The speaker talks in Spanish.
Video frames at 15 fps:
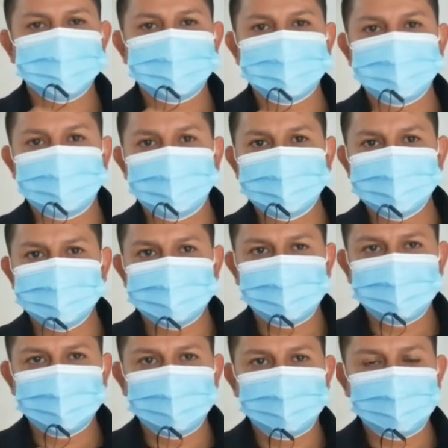a nivel
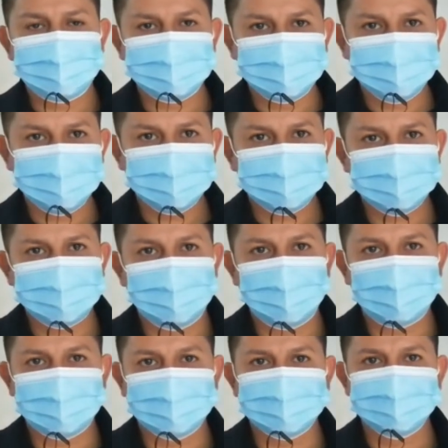nacional de parte de
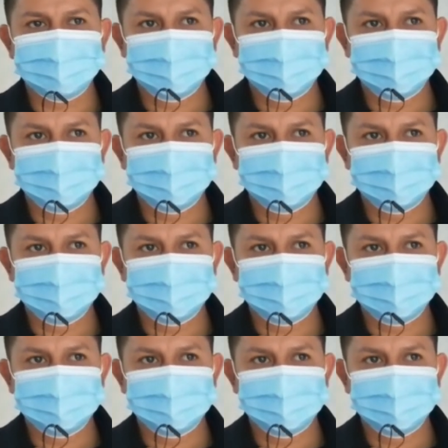la